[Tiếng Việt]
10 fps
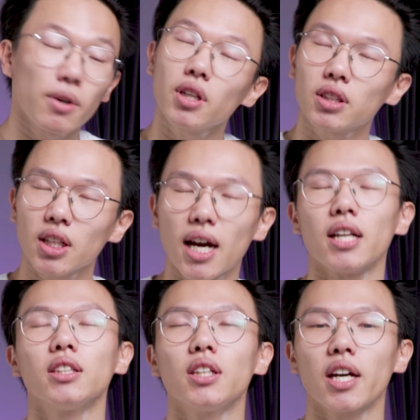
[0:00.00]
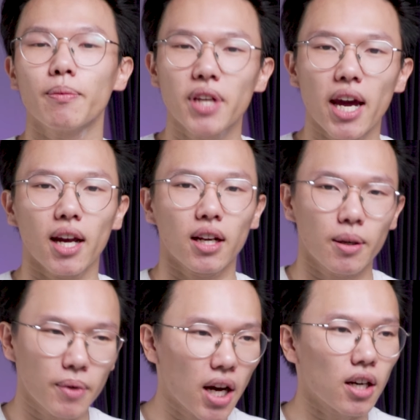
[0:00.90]
ứng được tất cả những tựa game nhẹ
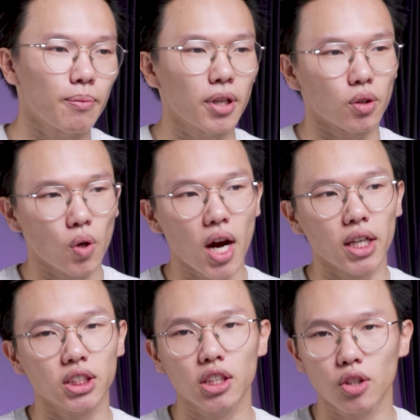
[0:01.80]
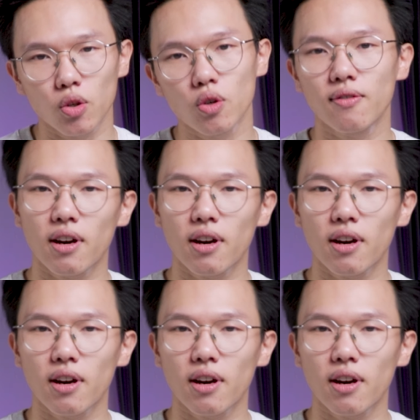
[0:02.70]
nhưng nặng lên mình thoại CSGO,